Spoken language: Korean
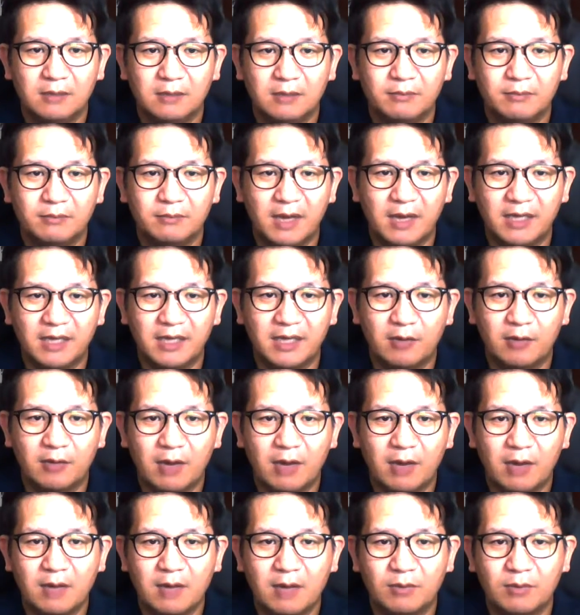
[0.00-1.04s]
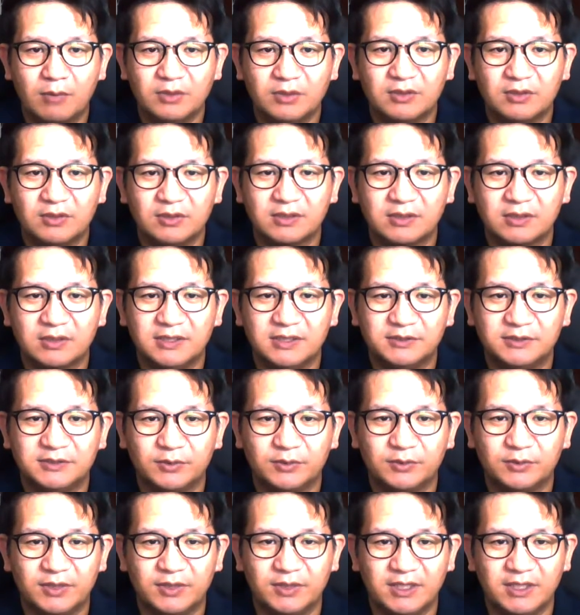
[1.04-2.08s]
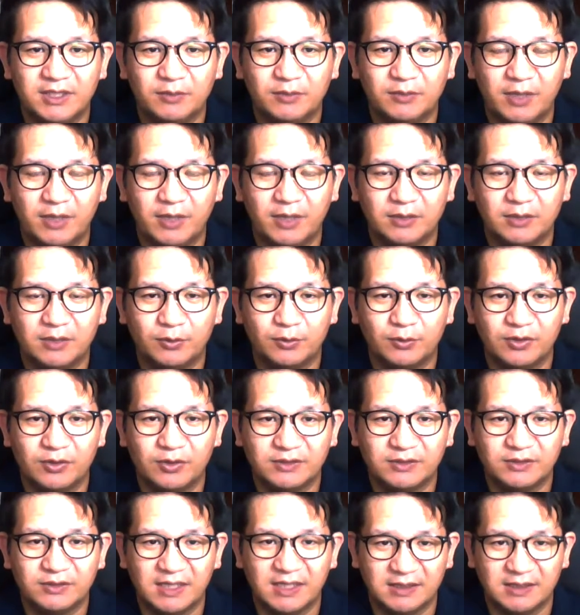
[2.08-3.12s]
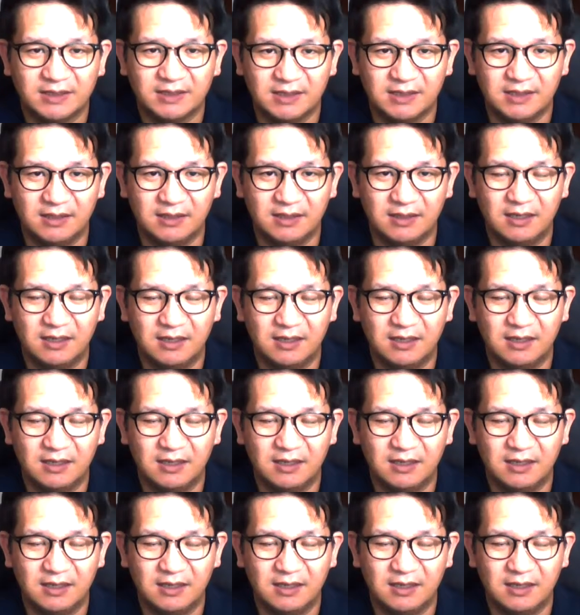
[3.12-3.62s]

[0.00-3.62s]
마리아와 먼저 그리스도인이 된 동역자들이라는